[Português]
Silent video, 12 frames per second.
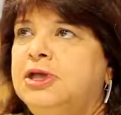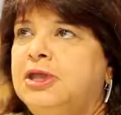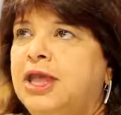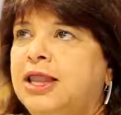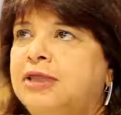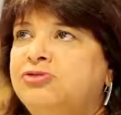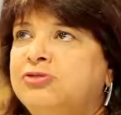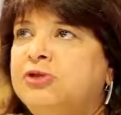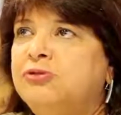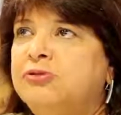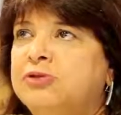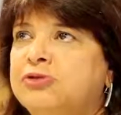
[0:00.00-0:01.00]
E além de ter
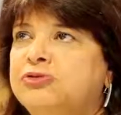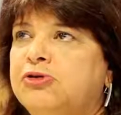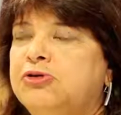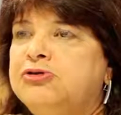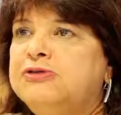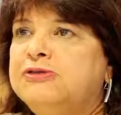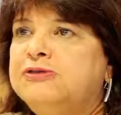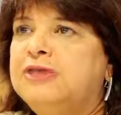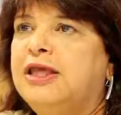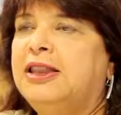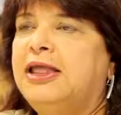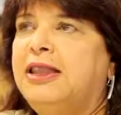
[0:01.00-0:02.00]
um, isso que eu disse,
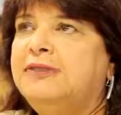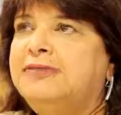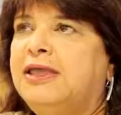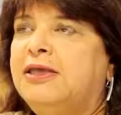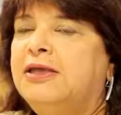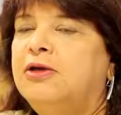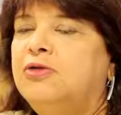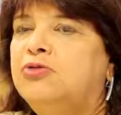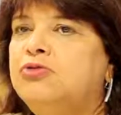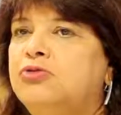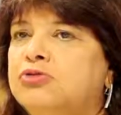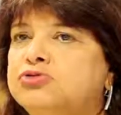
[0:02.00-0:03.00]
ela, ele tem
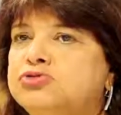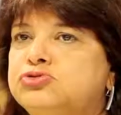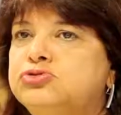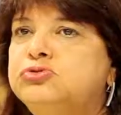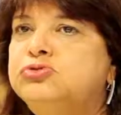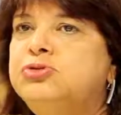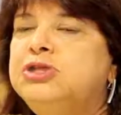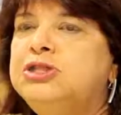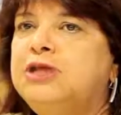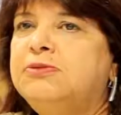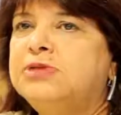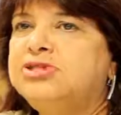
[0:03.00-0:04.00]
um consumo e
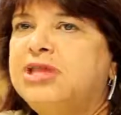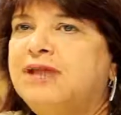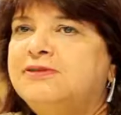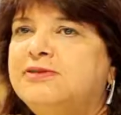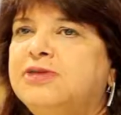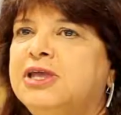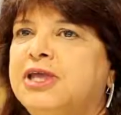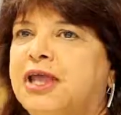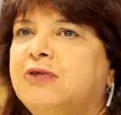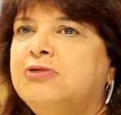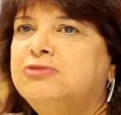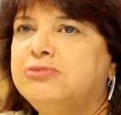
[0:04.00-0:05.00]
tem uma geração que
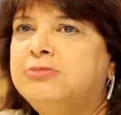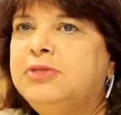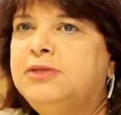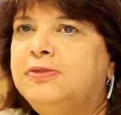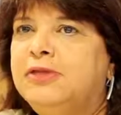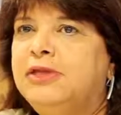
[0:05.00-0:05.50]
quer consumir.